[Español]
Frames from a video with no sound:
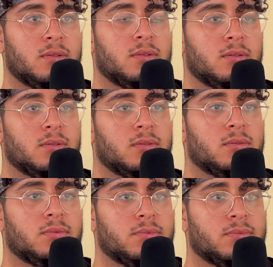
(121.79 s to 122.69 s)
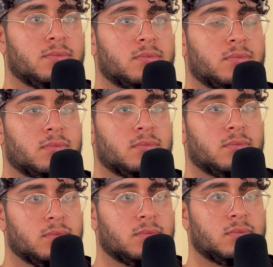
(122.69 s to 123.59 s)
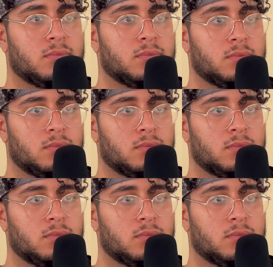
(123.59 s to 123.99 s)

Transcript: Y, yo voy, mi